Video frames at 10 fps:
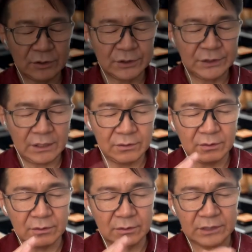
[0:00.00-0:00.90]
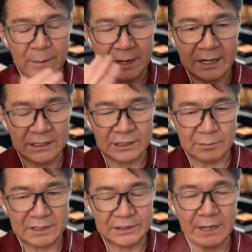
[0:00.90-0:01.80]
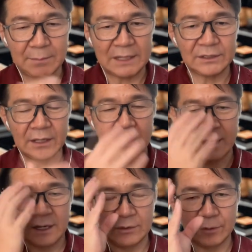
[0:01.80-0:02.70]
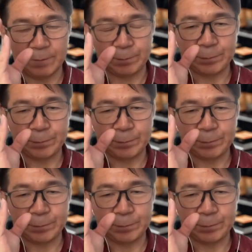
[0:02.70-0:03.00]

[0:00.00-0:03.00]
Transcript: ステを手放しましたまつげの